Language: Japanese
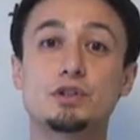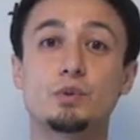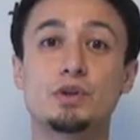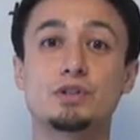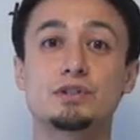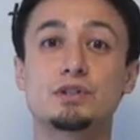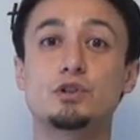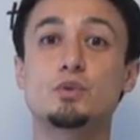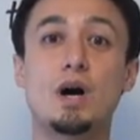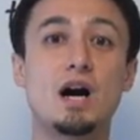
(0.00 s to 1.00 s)
Tours
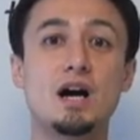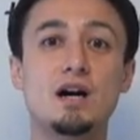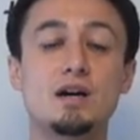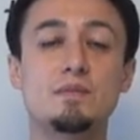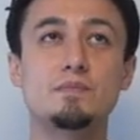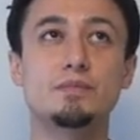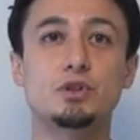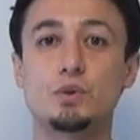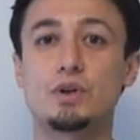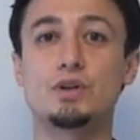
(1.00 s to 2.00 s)
グアム
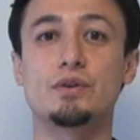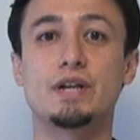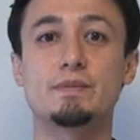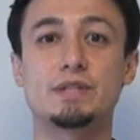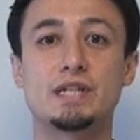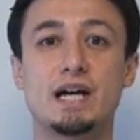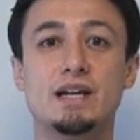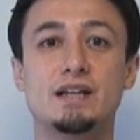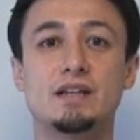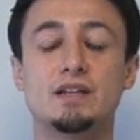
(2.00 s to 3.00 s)
Tour をやりました。